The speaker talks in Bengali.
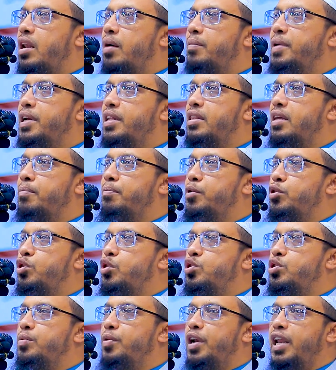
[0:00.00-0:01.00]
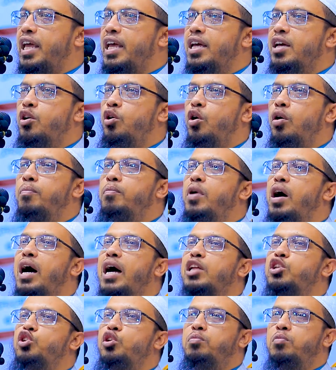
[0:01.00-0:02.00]
সাল্লামের দাম্পত্য জীবনে
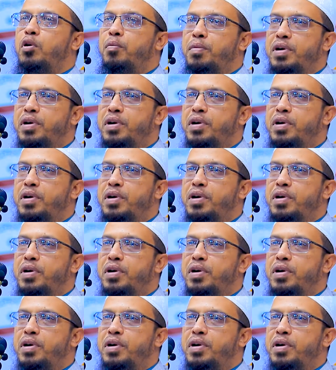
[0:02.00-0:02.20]
মহাতুল